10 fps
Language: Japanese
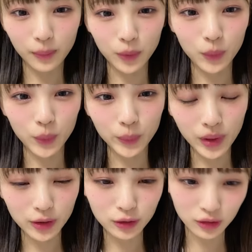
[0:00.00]
部分
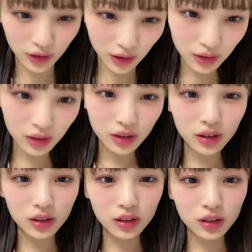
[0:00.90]
もあるので
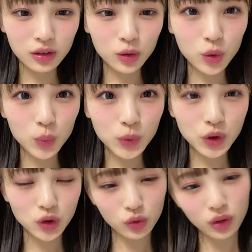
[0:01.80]

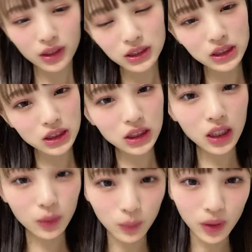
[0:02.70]
ルームスの配信時
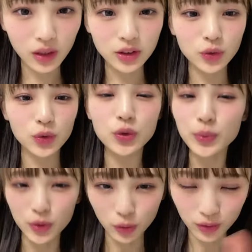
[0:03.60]
間は
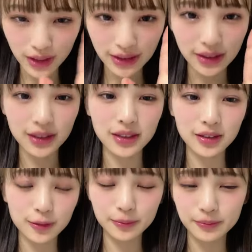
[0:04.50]
ショールームと同じです